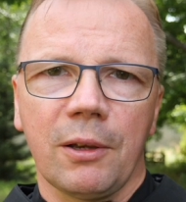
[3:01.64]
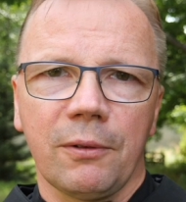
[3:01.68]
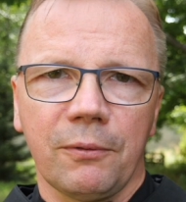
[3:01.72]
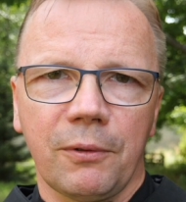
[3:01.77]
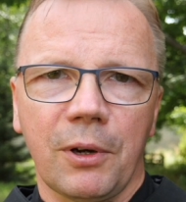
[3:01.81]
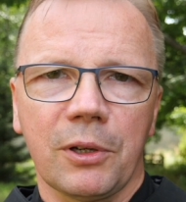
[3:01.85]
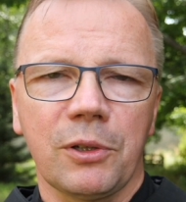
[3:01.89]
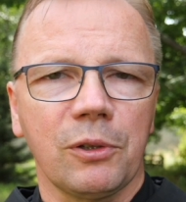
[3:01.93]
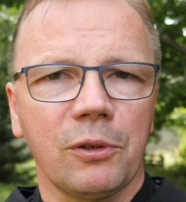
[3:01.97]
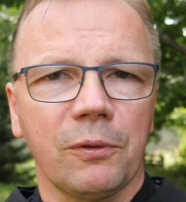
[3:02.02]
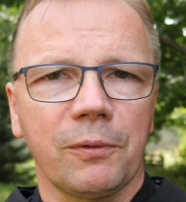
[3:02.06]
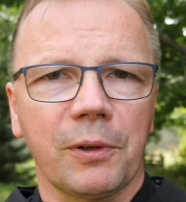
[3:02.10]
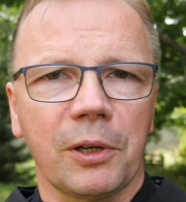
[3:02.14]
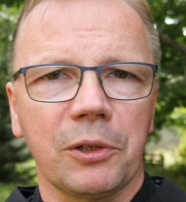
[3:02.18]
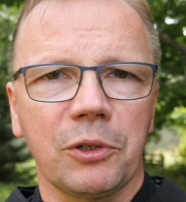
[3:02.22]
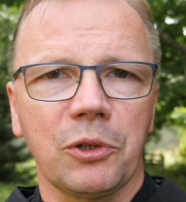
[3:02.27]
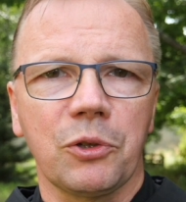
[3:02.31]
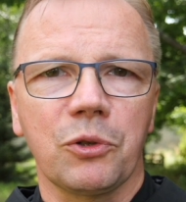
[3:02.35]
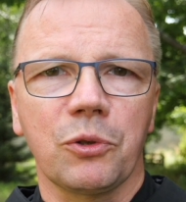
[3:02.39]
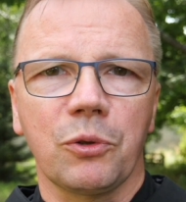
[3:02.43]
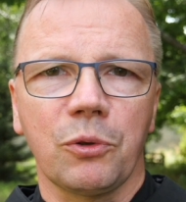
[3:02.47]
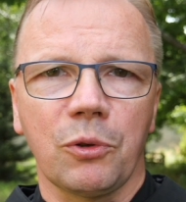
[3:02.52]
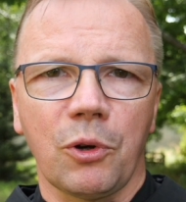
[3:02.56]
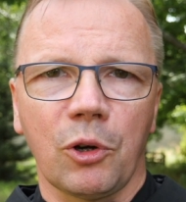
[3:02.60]
właśnie do
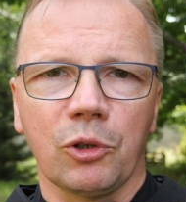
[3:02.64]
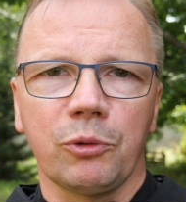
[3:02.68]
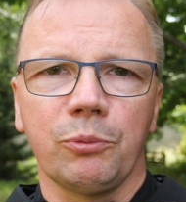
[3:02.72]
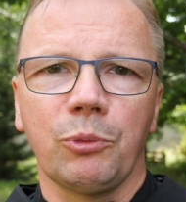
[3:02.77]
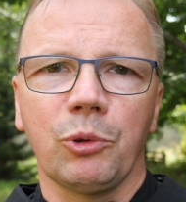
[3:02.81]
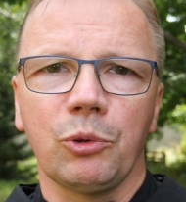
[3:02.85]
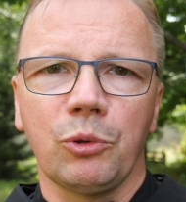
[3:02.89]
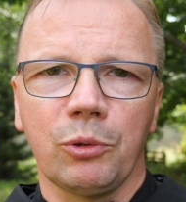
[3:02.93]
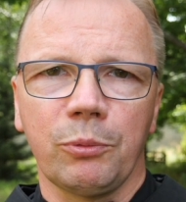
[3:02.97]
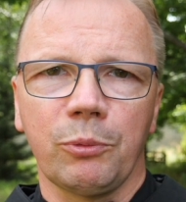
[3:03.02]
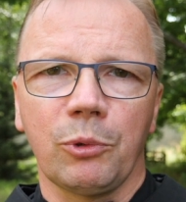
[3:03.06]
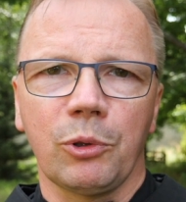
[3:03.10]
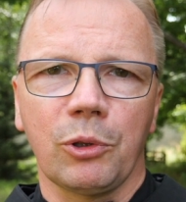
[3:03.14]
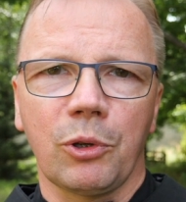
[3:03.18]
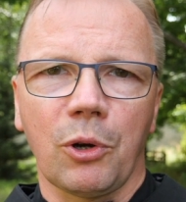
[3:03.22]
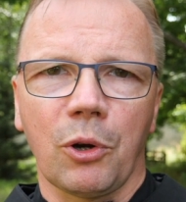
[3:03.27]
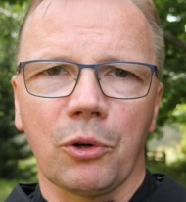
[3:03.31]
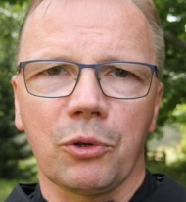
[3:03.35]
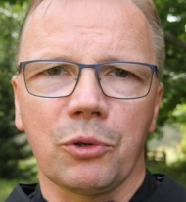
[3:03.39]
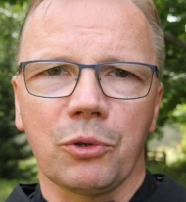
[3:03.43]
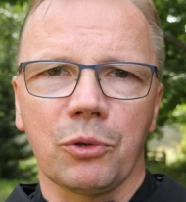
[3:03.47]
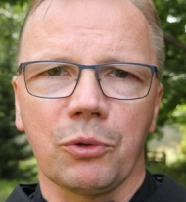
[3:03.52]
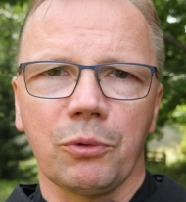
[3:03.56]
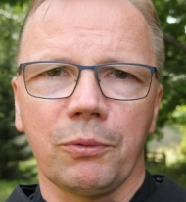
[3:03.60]
Franciszku, odbuduj mój
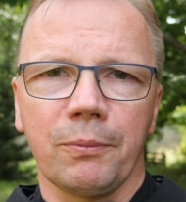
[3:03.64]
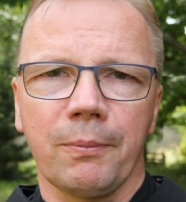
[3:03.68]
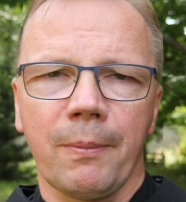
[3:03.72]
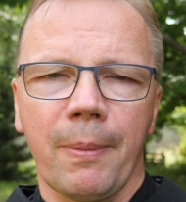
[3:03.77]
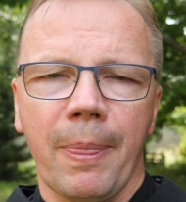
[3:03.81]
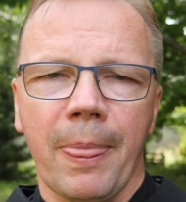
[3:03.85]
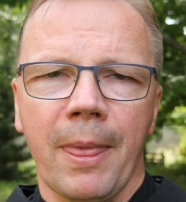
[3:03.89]
kościół.